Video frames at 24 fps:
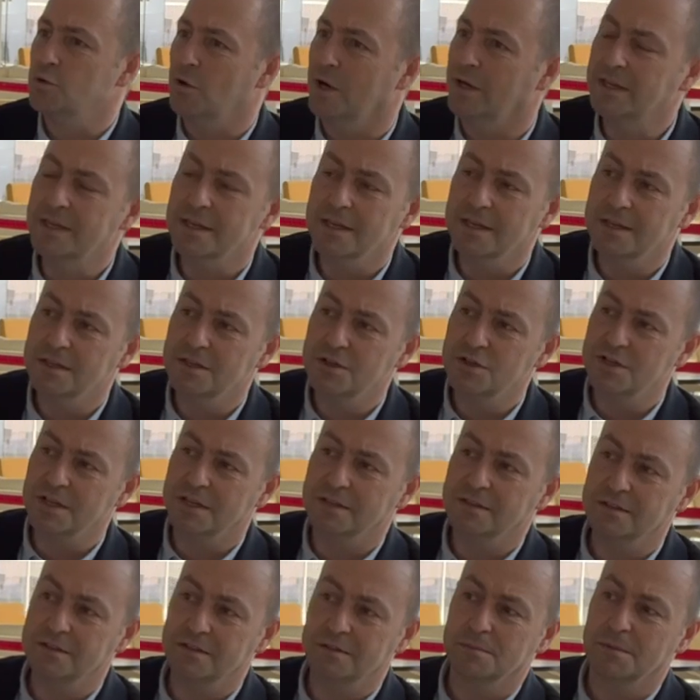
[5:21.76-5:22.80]
şu anki
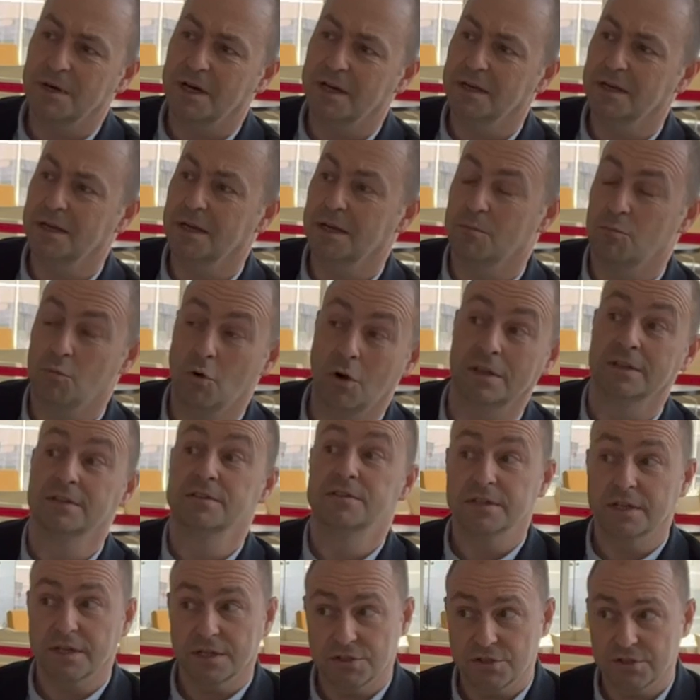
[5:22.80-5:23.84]
gidişat itibariyle
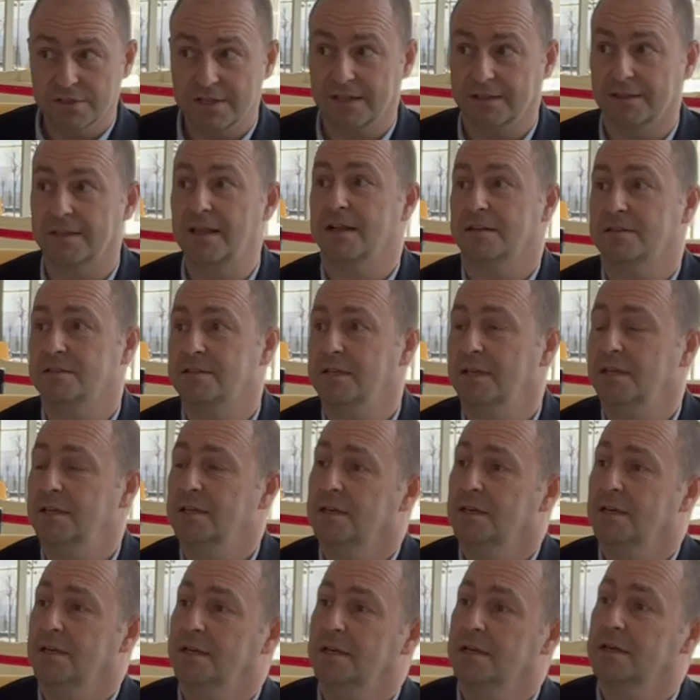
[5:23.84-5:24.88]
mühendislik açıdan dersek
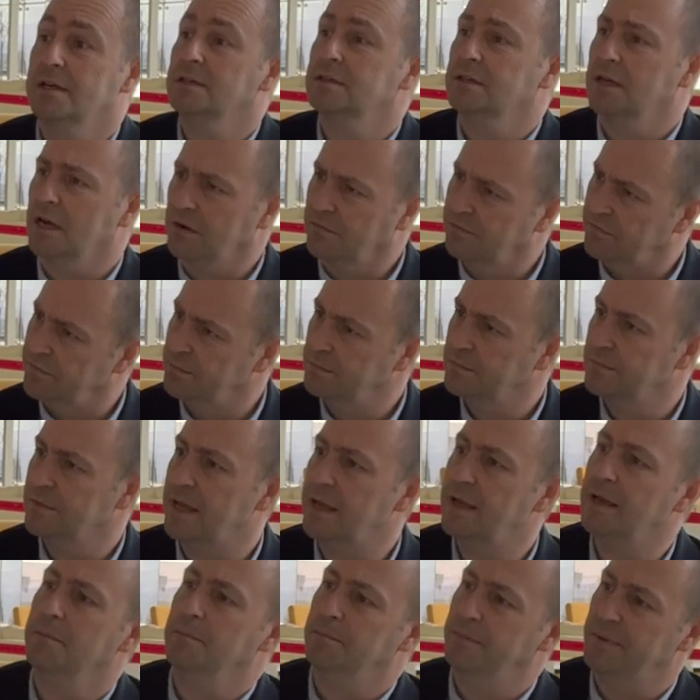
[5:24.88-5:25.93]
e,
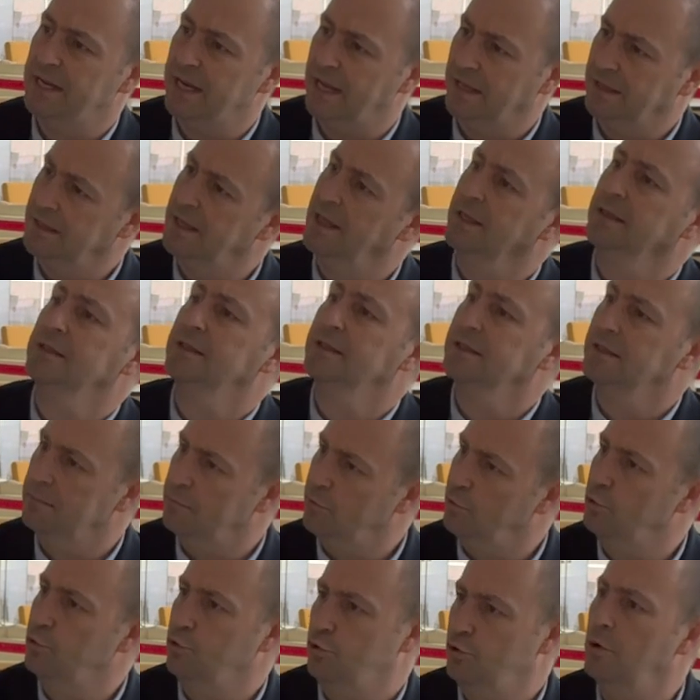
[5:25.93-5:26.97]
takvimde planlandığı
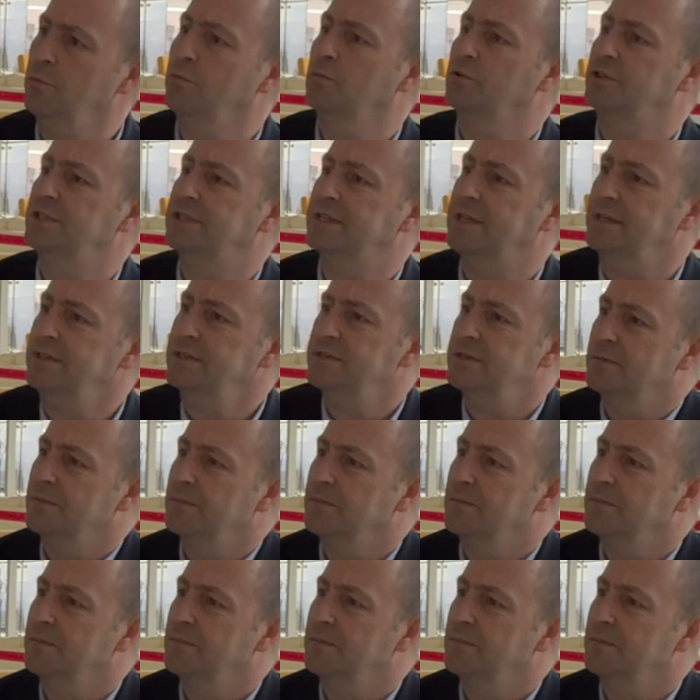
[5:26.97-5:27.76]
gibi yürüyor mu işler?